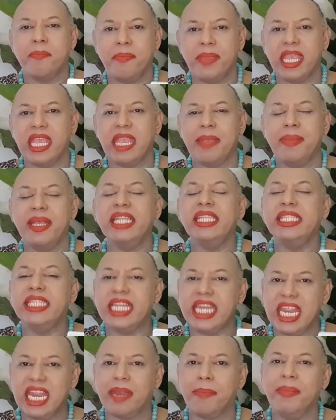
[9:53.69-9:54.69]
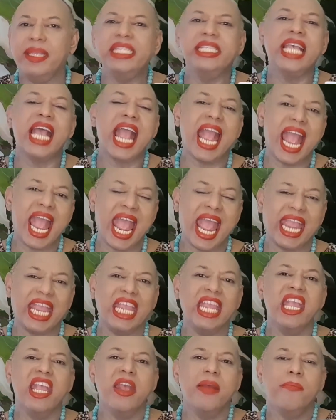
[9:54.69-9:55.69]
มีเพื่อนสนิทมิตรสหาย
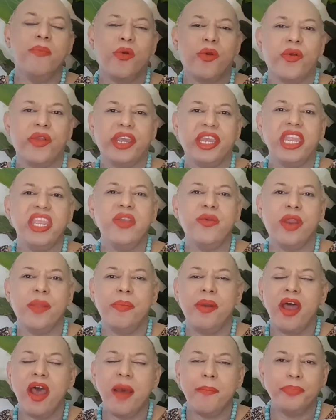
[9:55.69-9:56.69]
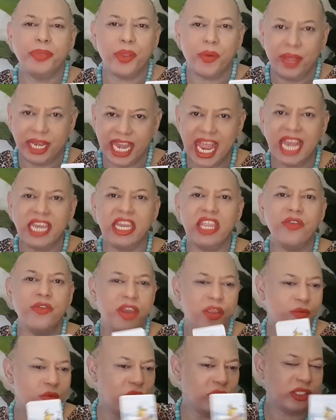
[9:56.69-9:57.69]
บุคคลที่อยู่รอบๆตัวท่านที่อยู่
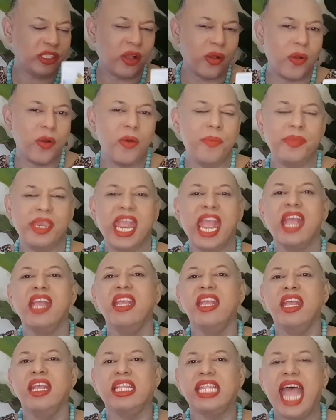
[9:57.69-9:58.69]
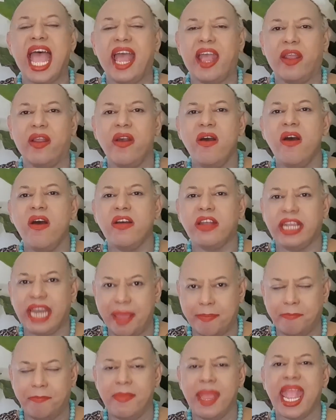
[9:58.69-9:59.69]
ในวงสังคมเนี่ยต่างก็ก
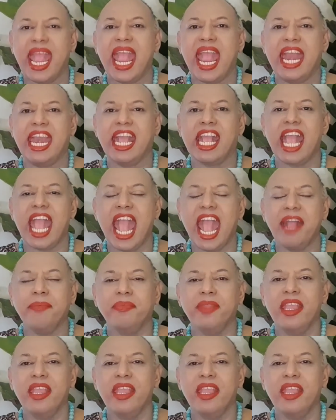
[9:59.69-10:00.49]
ลับมานะคะ